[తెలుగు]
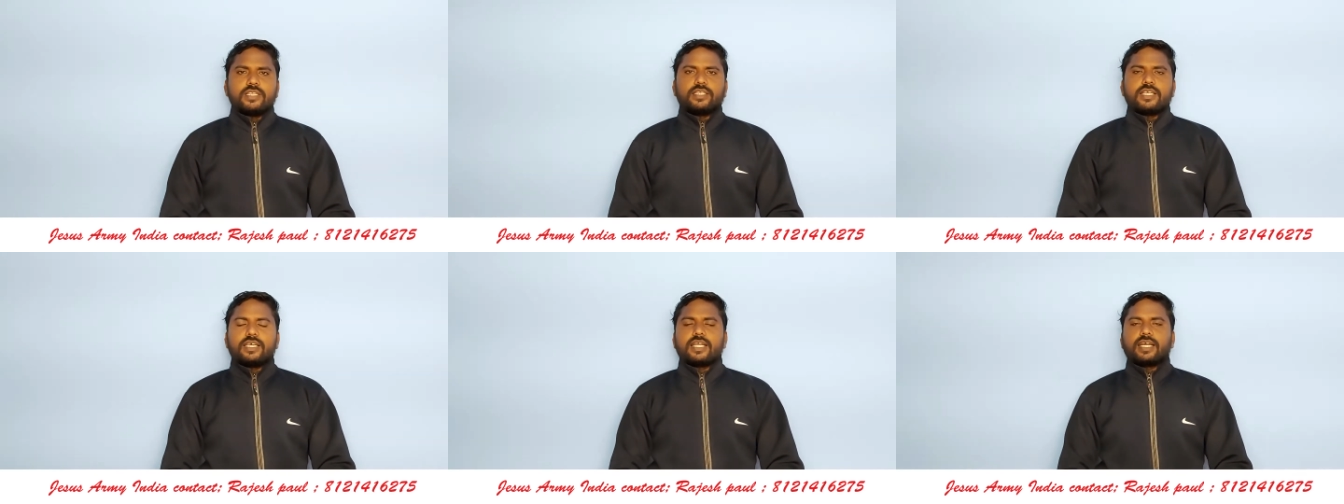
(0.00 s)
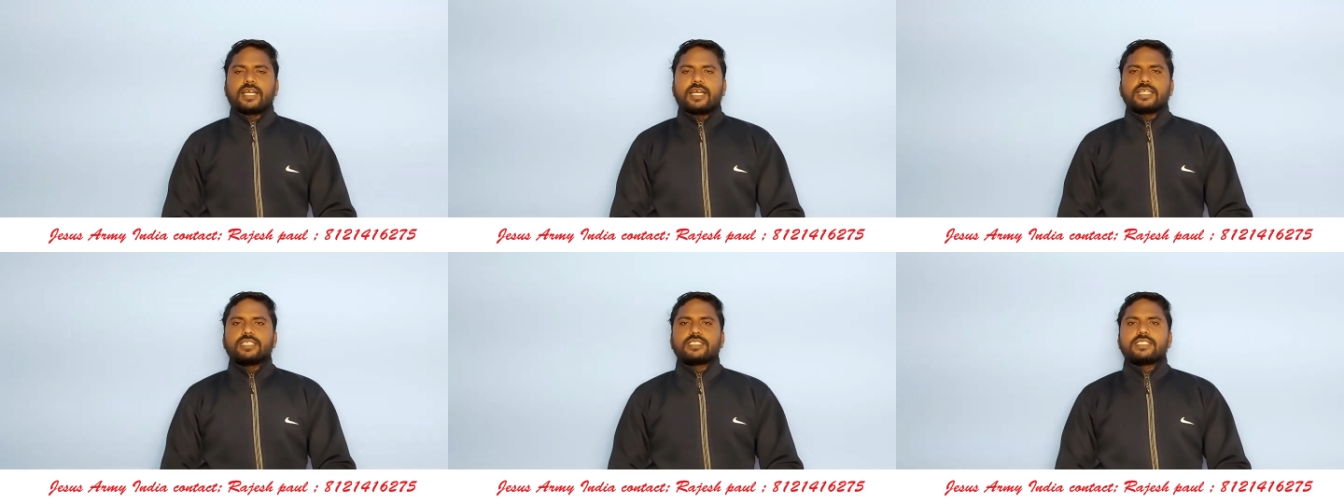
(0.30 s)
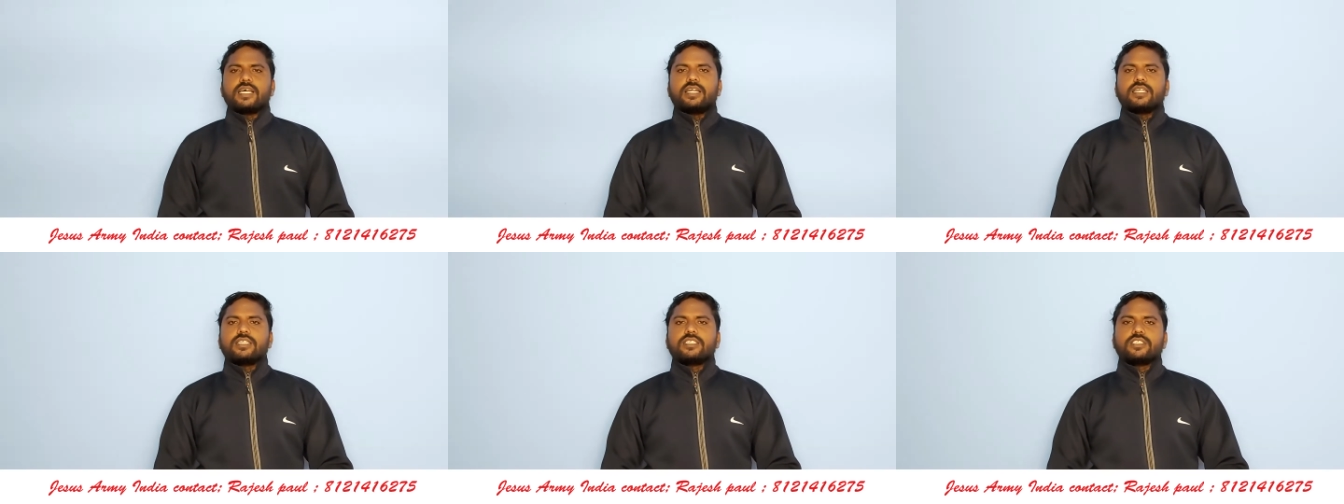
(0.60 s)
తన
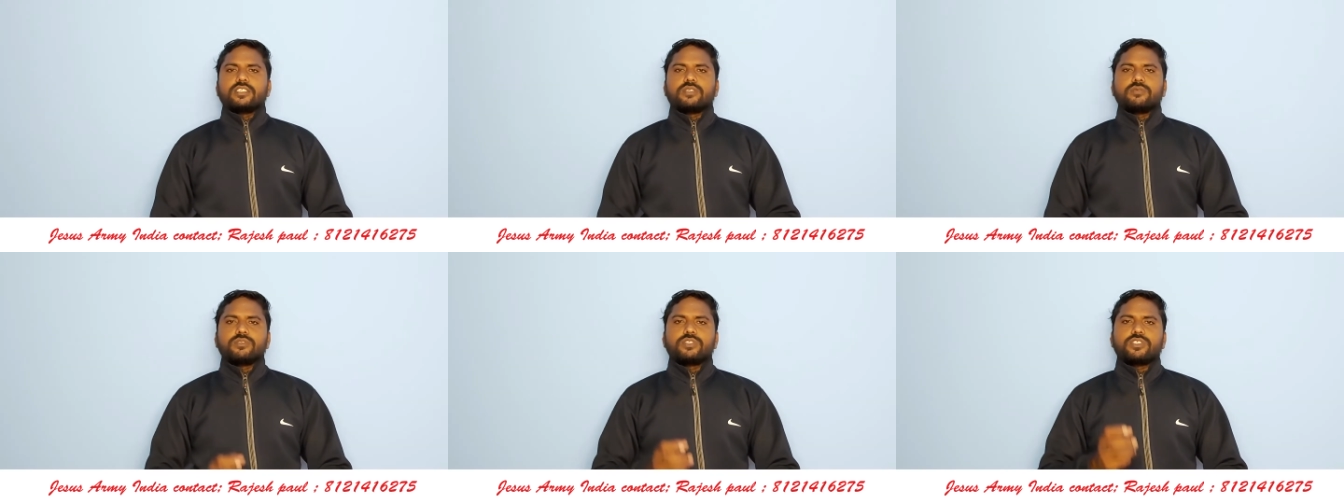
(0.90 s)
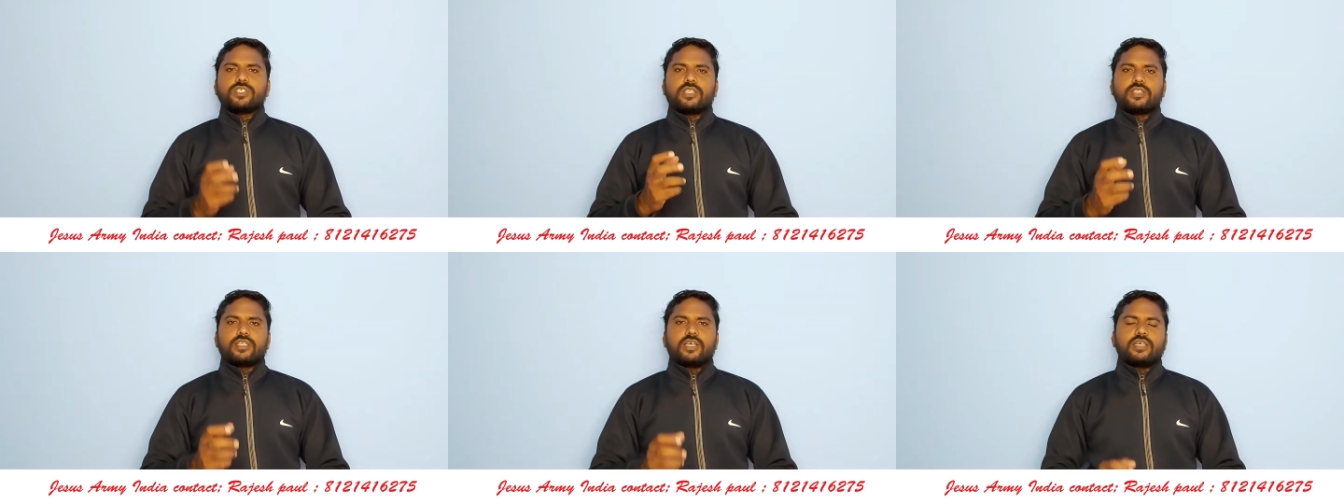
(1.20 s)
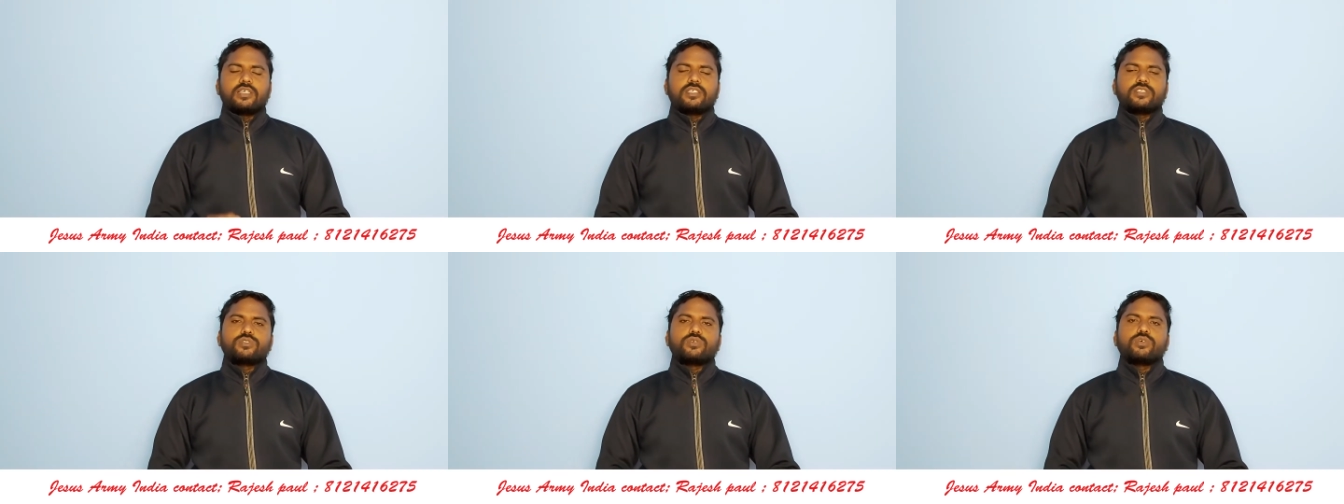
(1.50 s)
కష్టార్జితం చేత
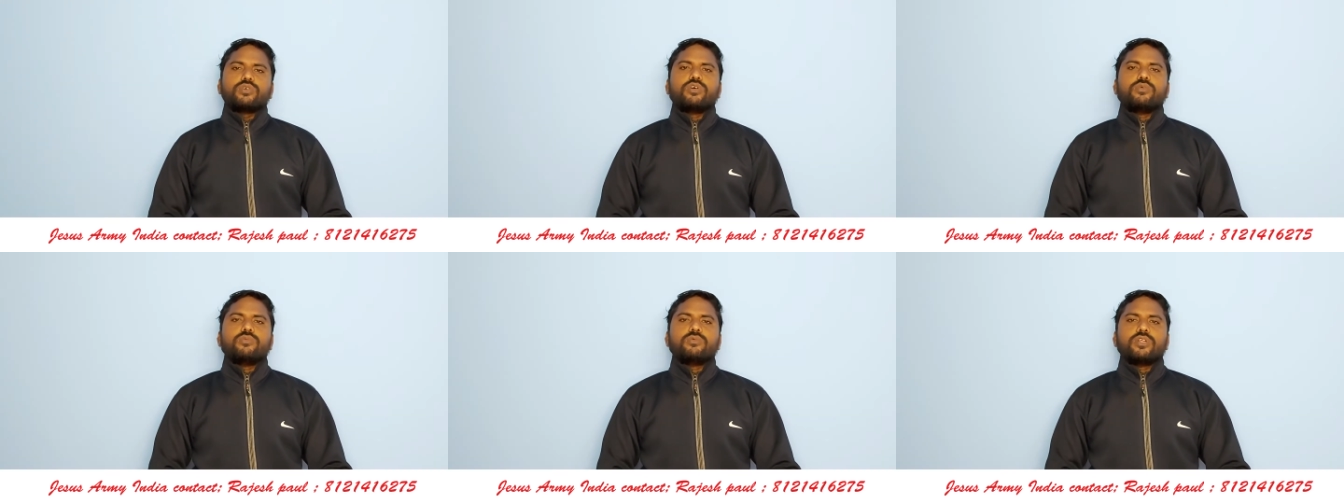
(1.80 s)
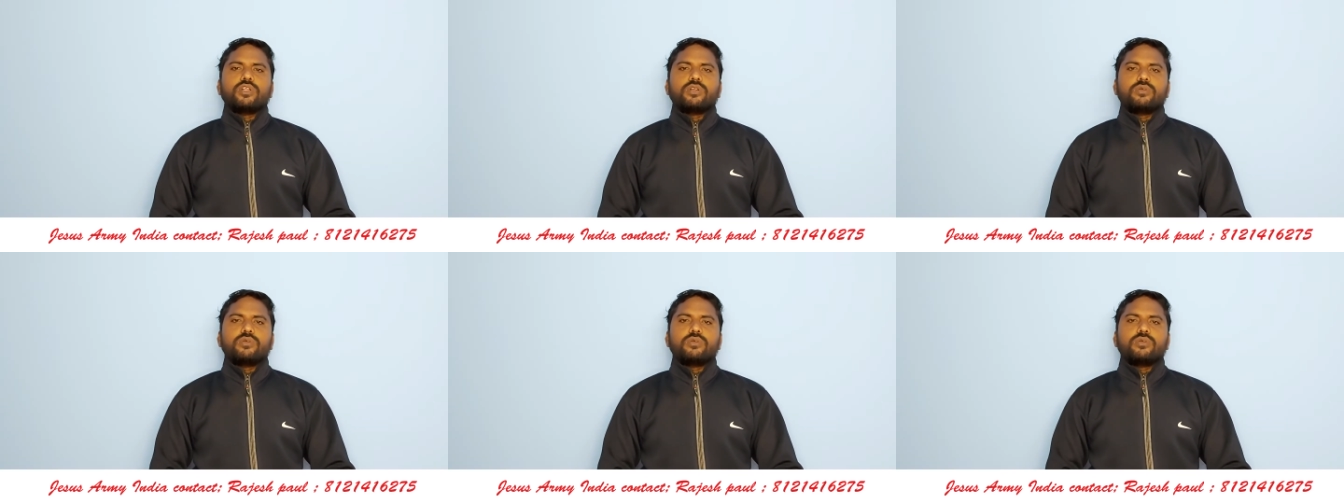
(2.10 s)
సుఖమును